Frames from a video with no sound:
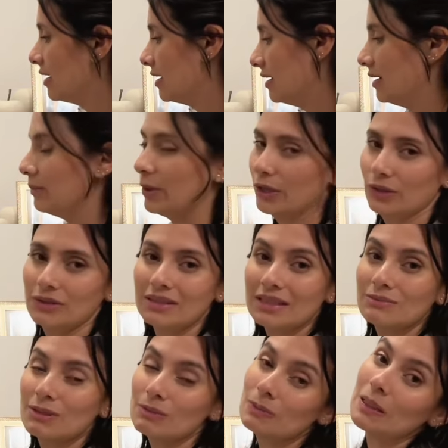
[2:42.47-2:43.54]
Y bueno, esta es
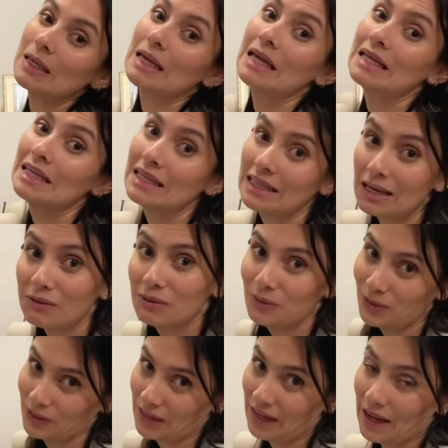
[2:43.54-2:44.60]
mi pequeñita
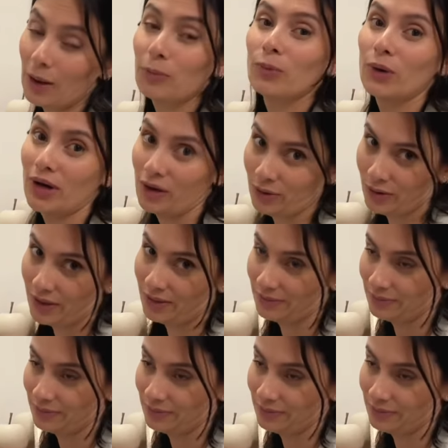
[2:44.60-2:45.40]
biblioteca por ahora.